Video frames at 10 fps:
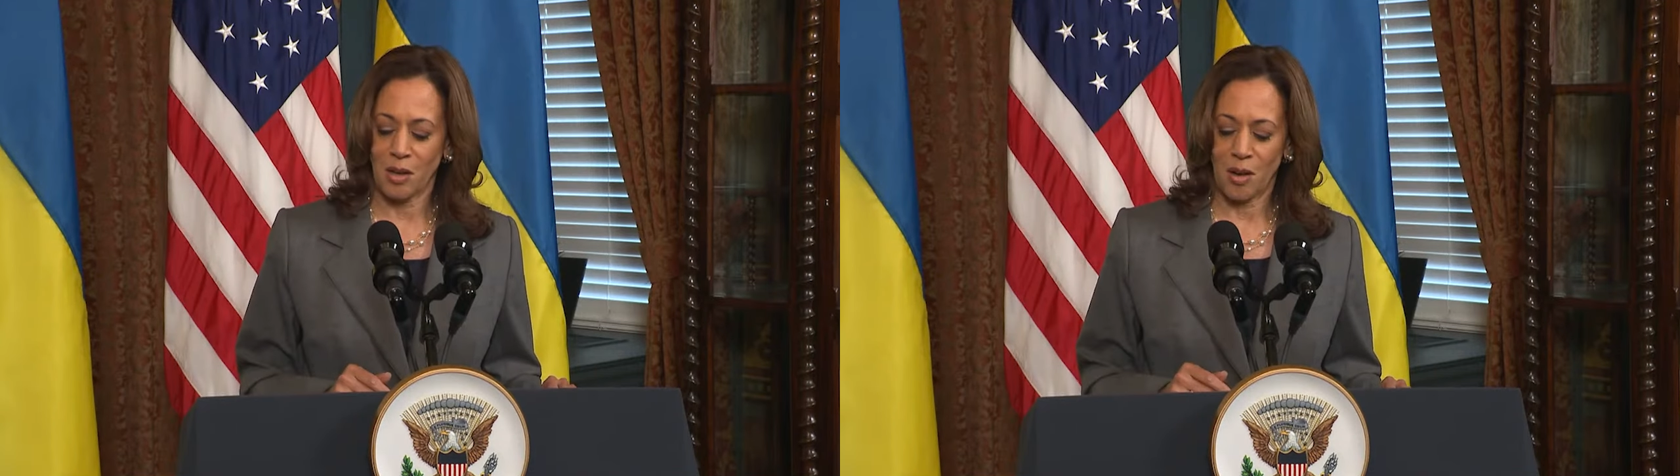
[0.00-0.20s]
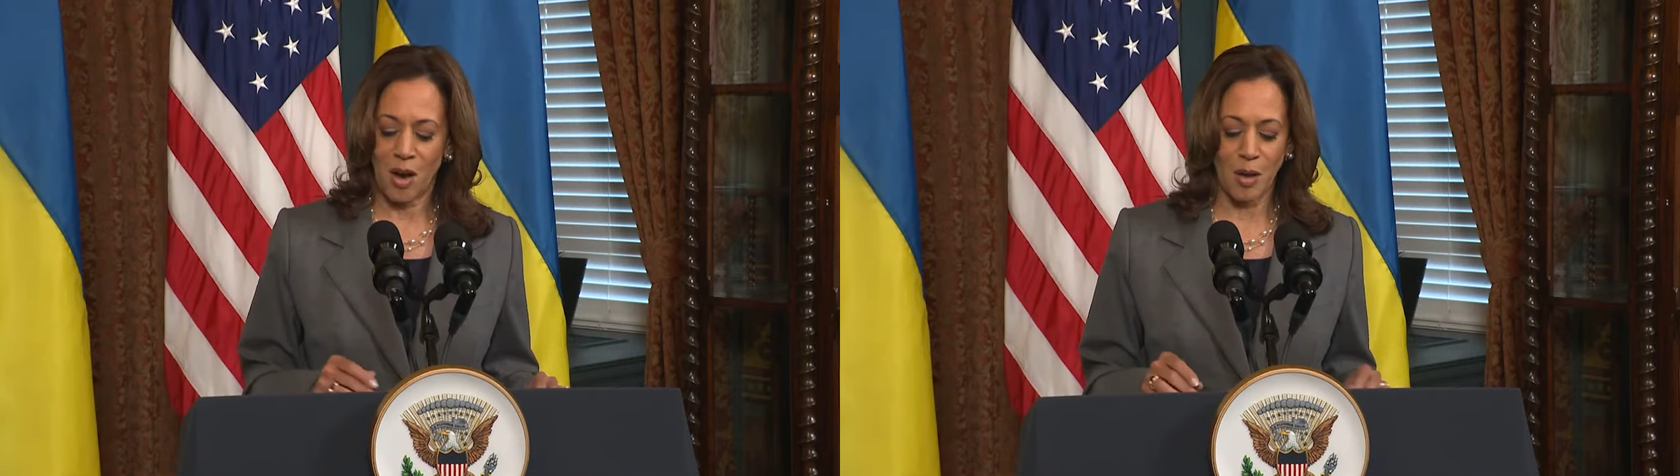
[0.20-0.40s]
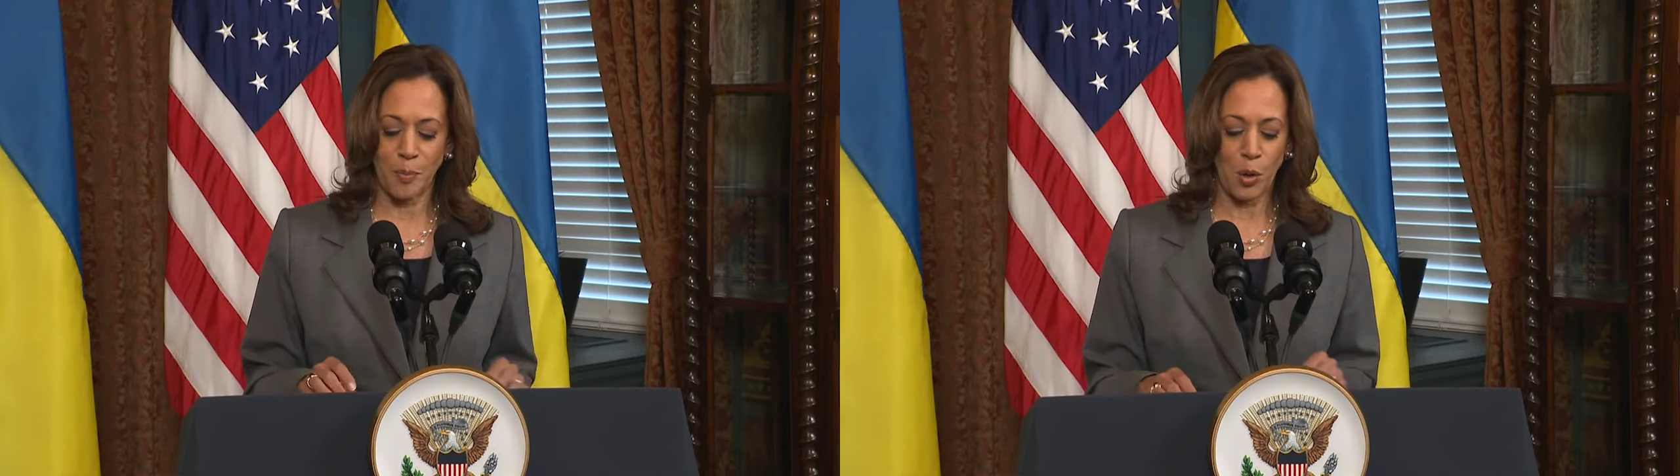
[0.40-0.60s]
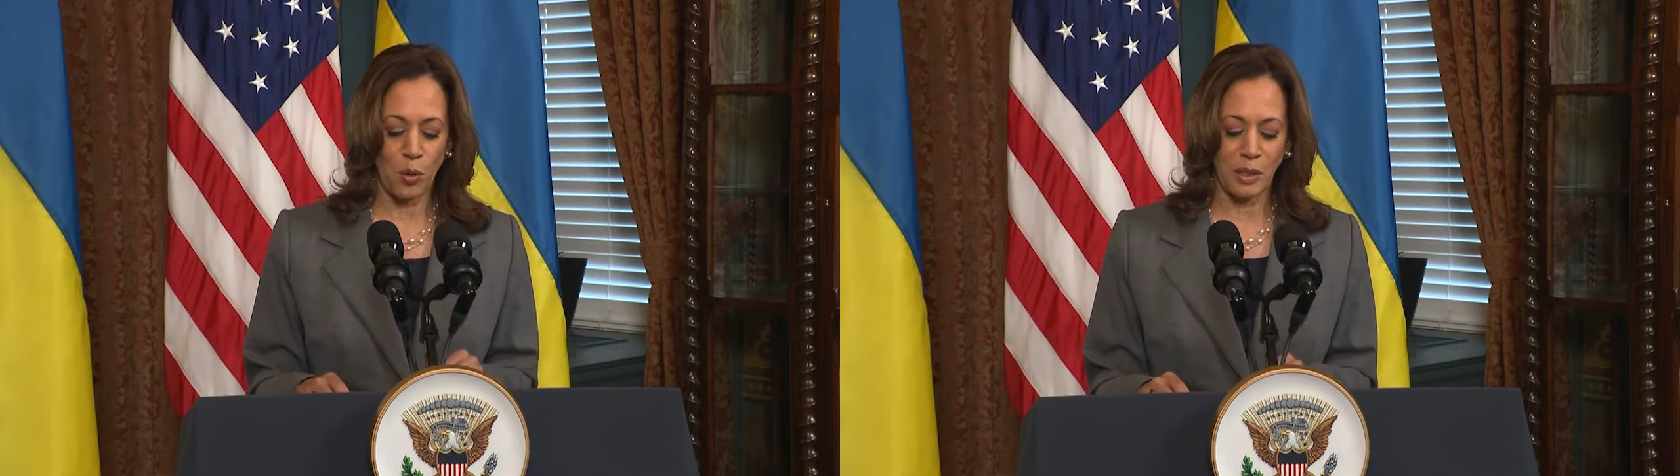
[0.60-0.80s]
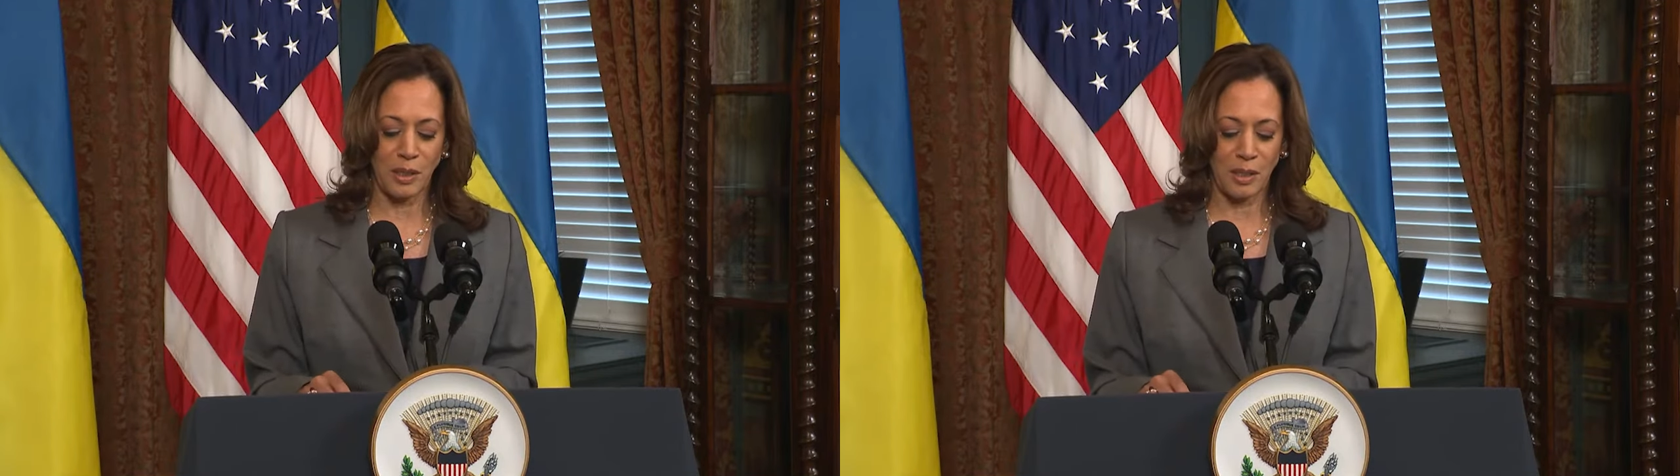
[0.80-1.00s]
страны
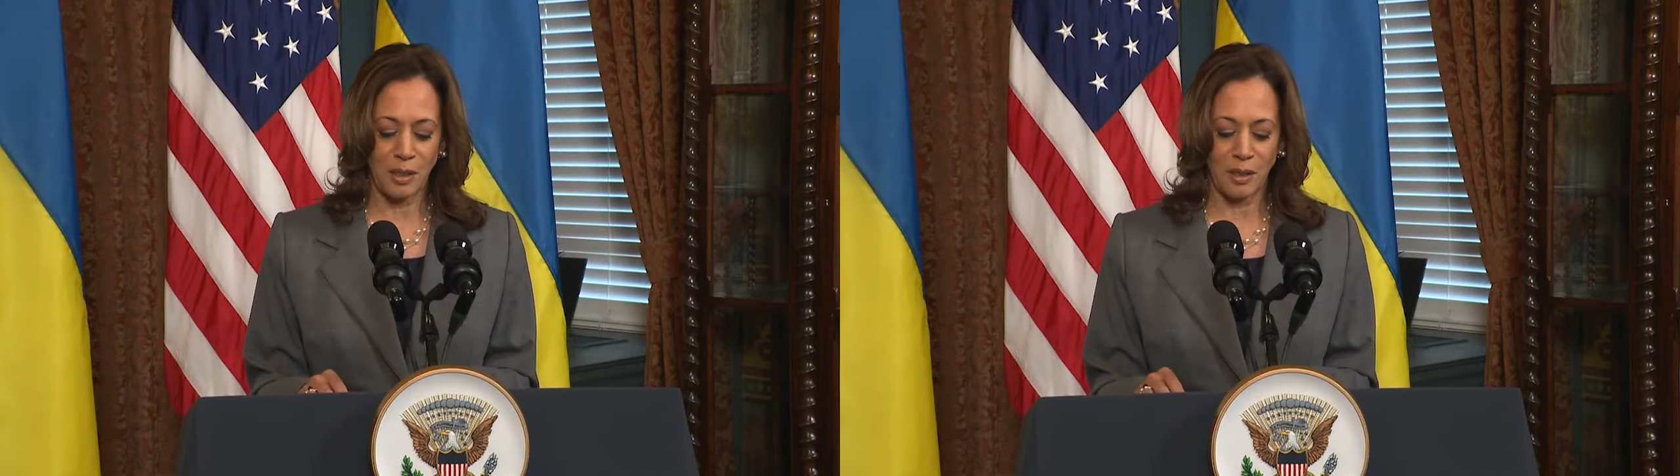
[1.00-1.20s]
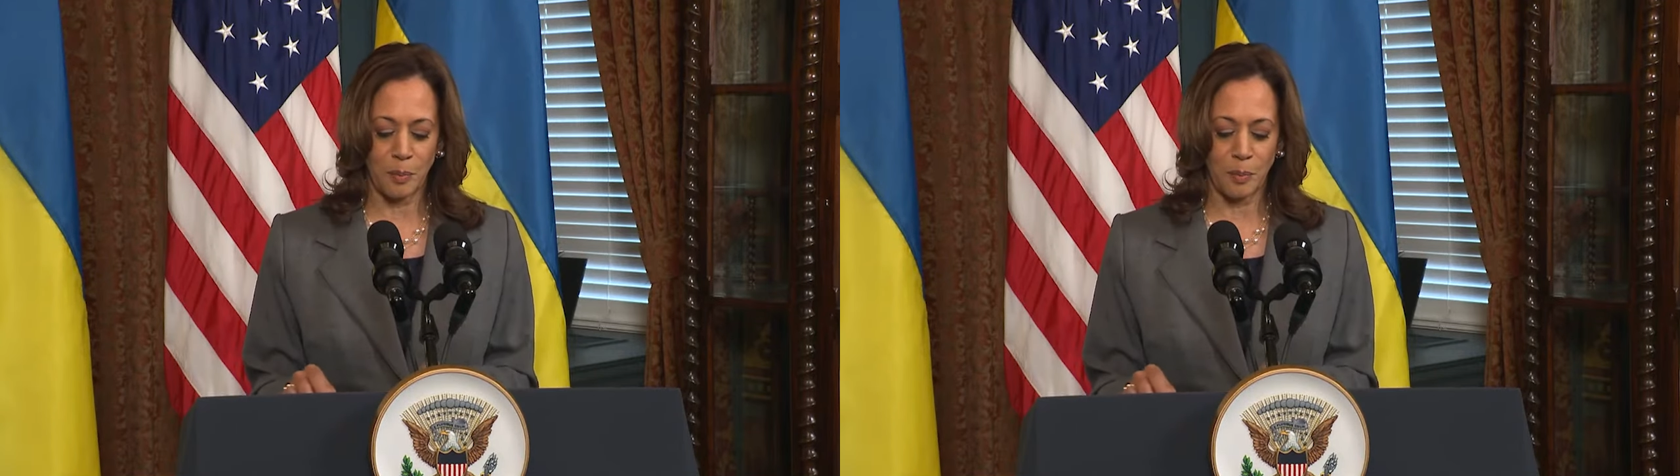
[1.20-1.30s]
Балтии и